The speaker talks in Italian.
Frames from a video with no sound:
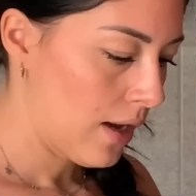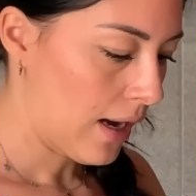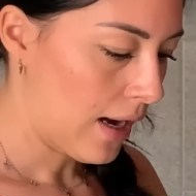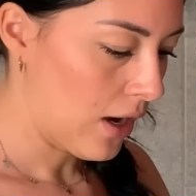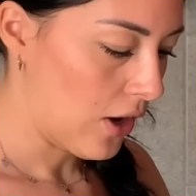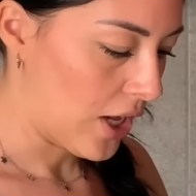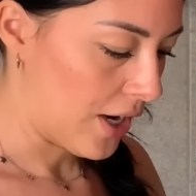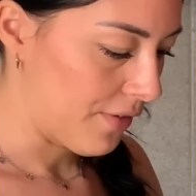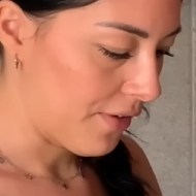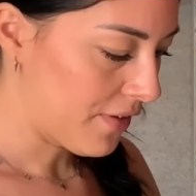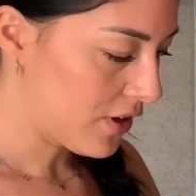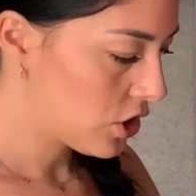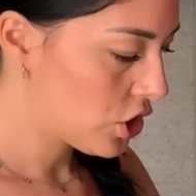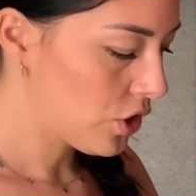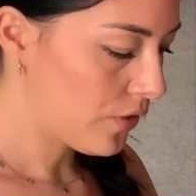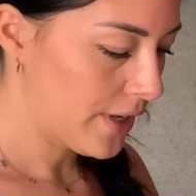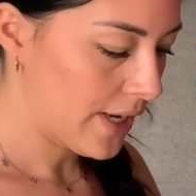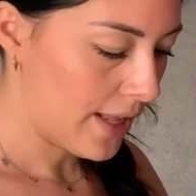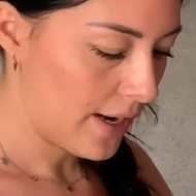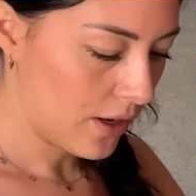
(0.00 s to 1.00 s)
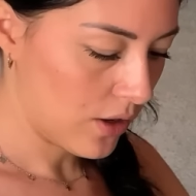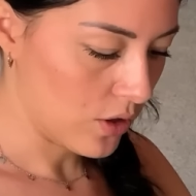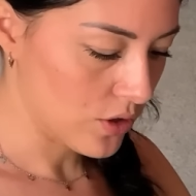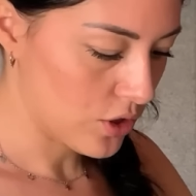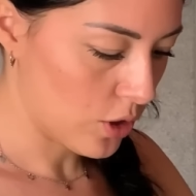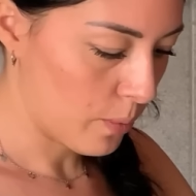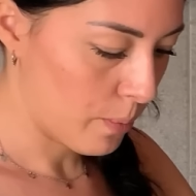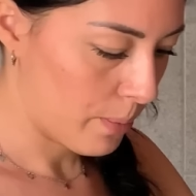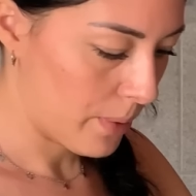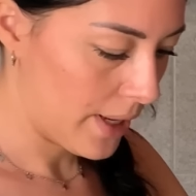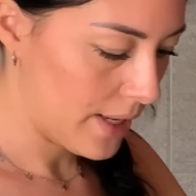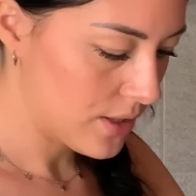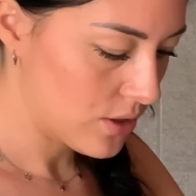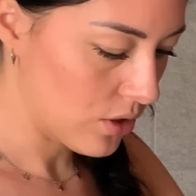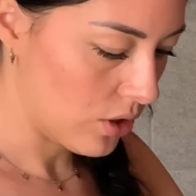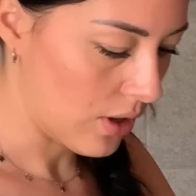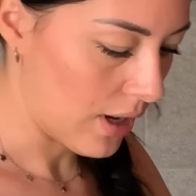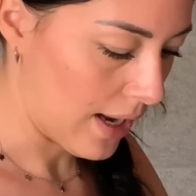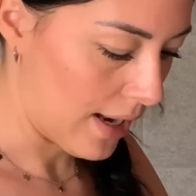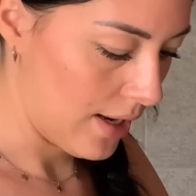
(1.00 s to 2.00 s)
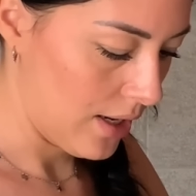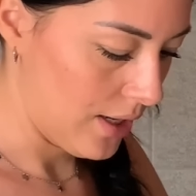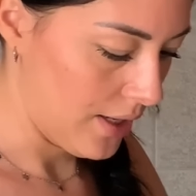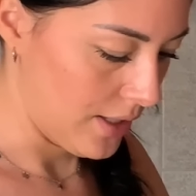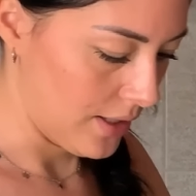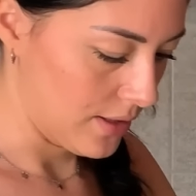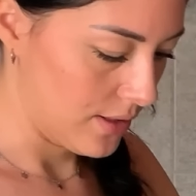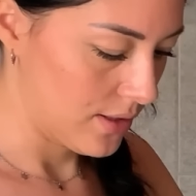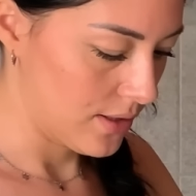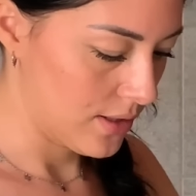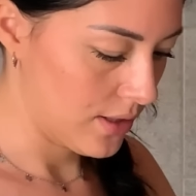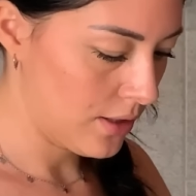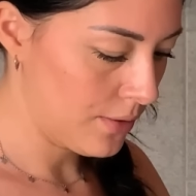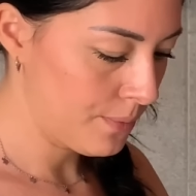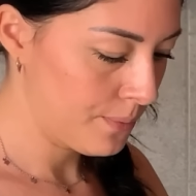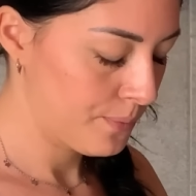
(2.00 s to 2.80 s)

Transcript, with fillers: Allora vi faccio vedere cosa ho preso all'Inz.